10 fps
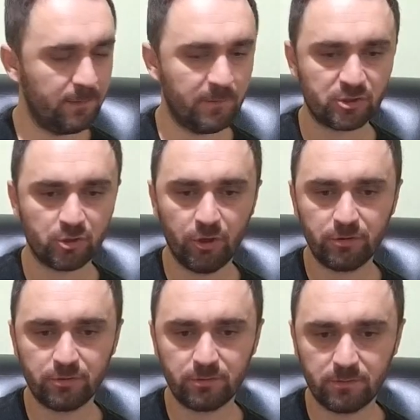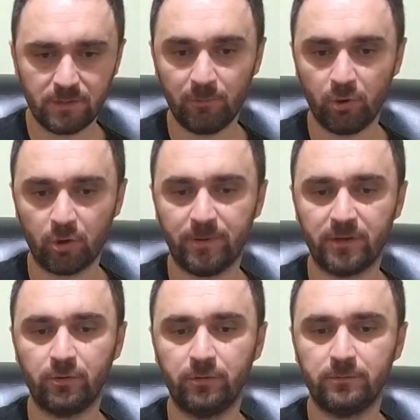Re majör, Re minör
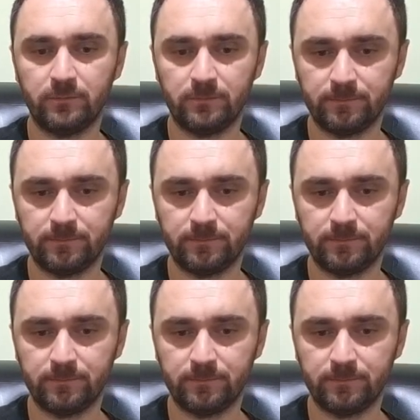pardon.